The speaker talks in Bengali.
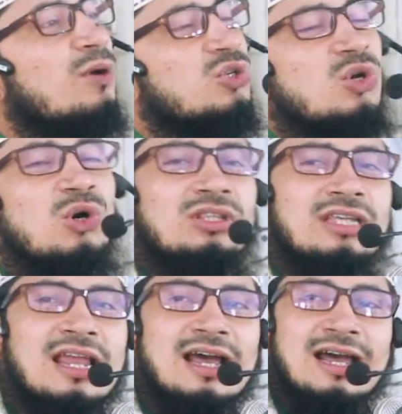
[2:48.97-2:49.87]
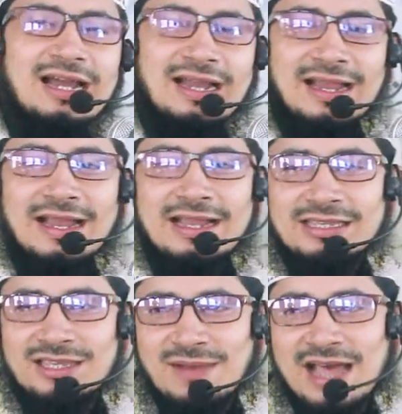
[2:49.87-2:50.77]
বছর তারা
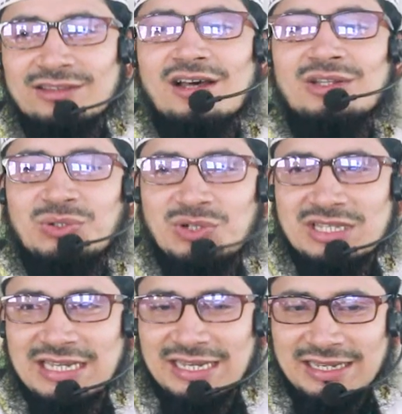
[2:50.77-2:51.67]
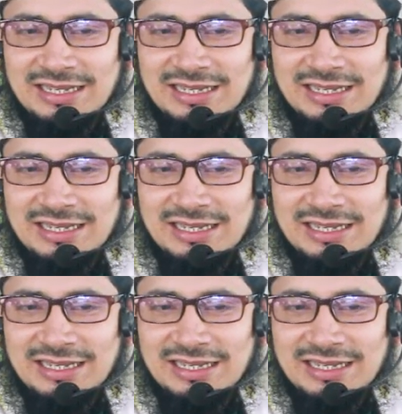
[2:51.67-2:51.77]
ইবাদত করেছে